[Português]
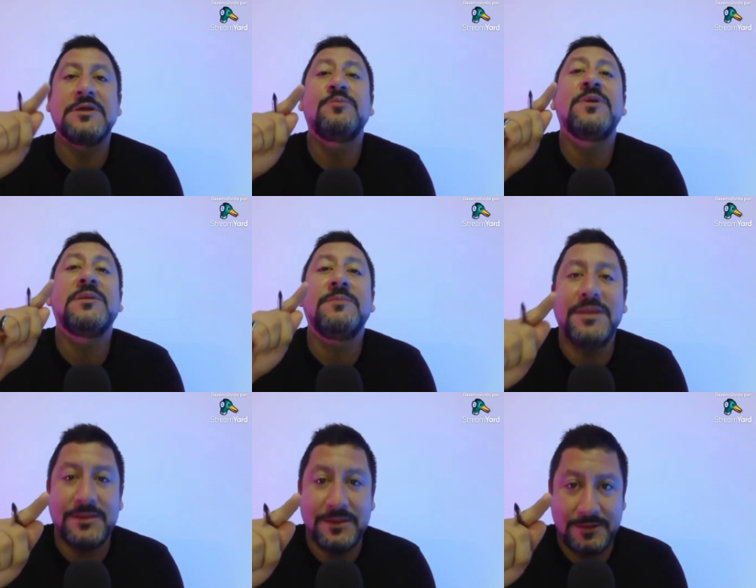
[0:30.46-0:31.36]
não
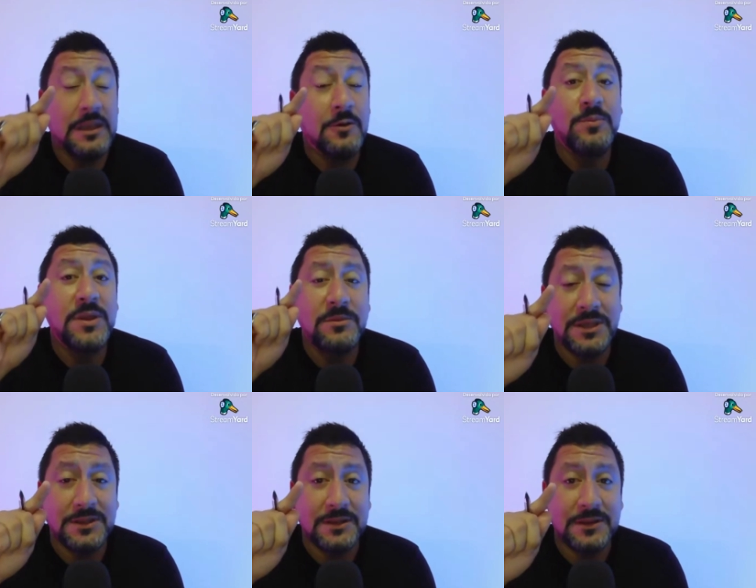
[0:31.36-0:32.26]
permita, não
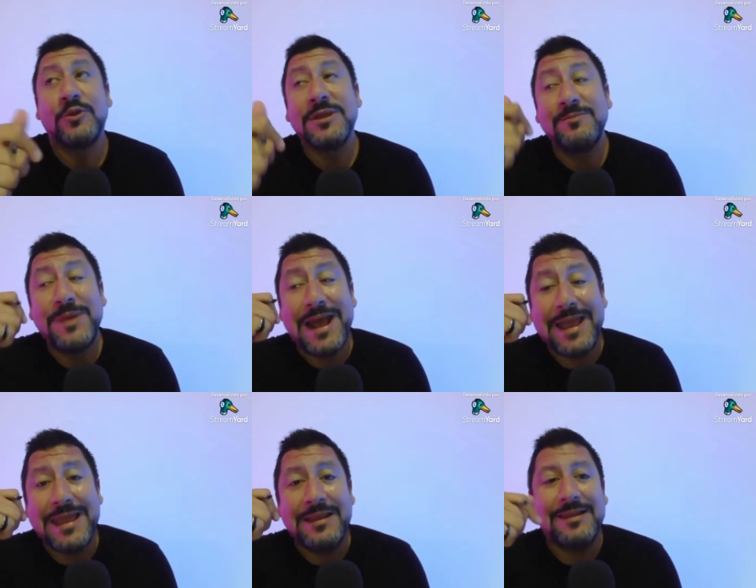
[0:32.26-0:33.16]
permita, porque para
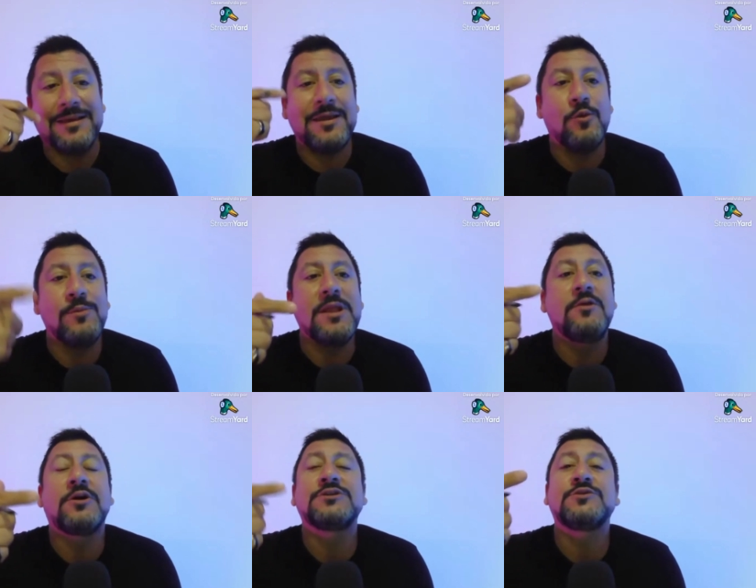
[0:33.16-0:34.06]
ela é o
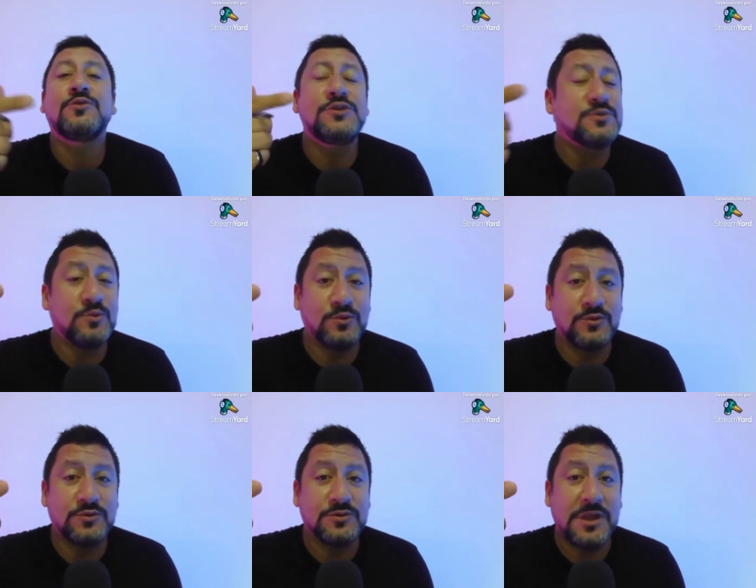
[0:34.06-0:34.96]
melhor de dois
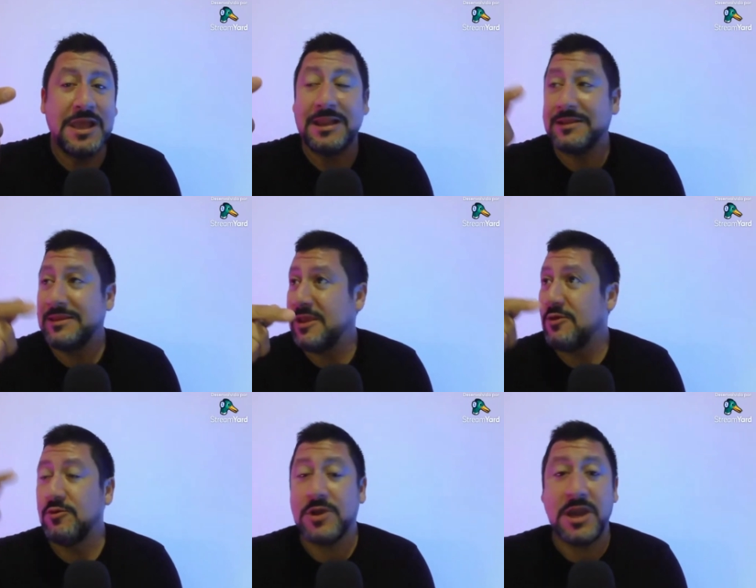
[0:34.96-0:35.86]
mundos. Ela
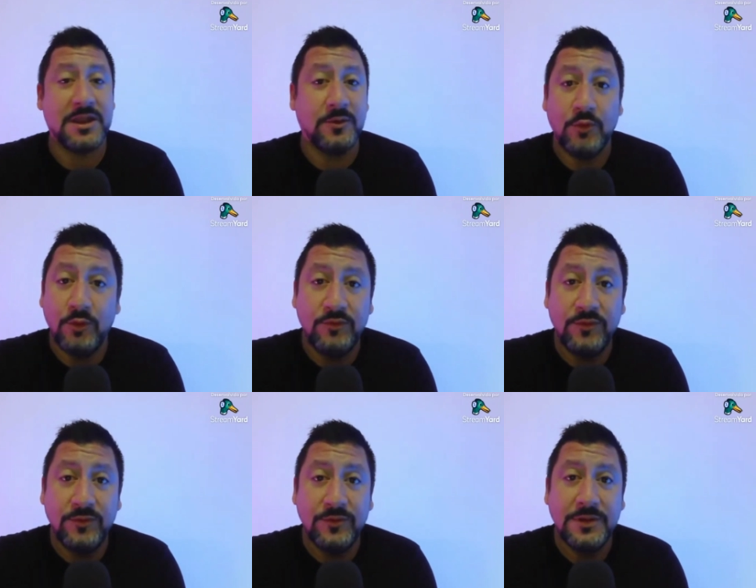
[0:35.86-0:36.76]
tem um cara
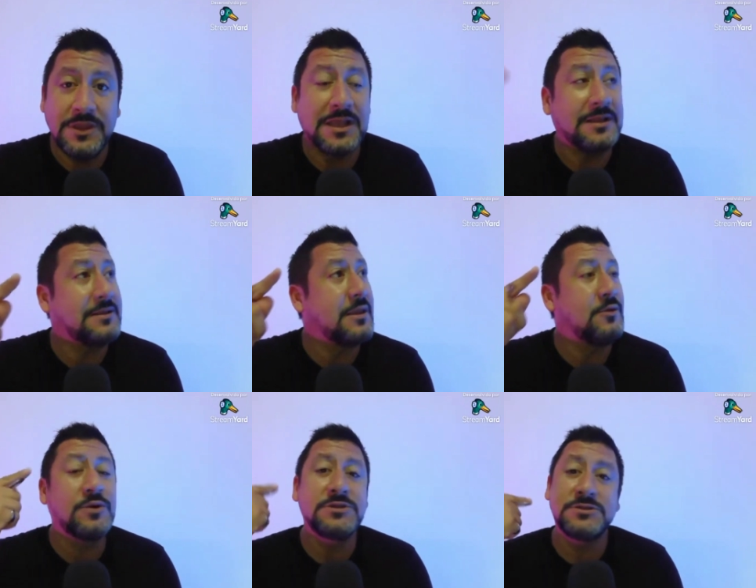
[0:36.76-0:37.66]
novo e ela tem
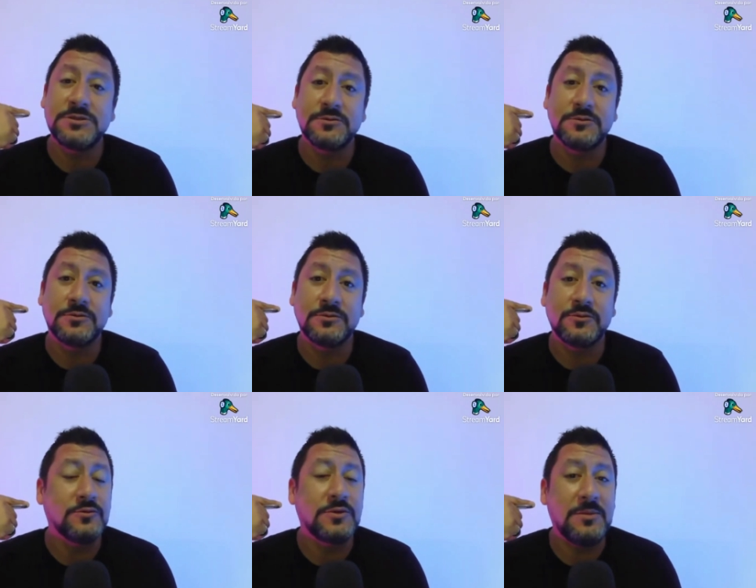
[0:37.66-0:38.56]
o um antigo,
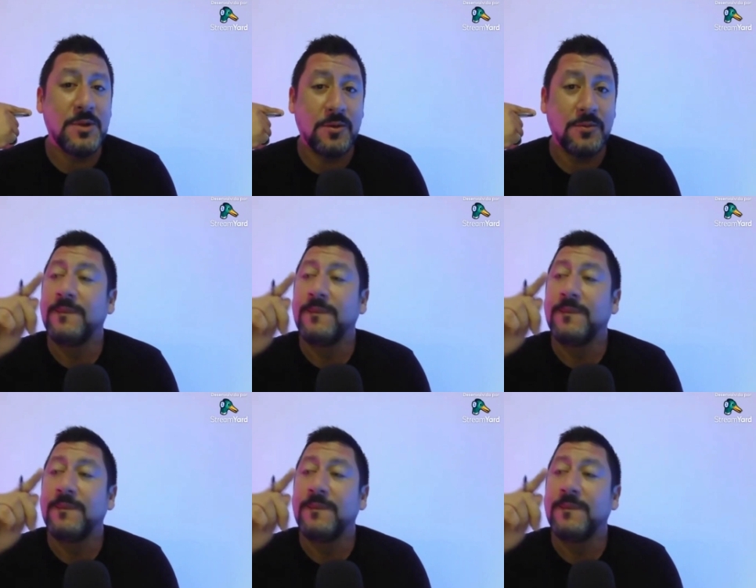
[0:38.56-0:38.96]
tudo na mão.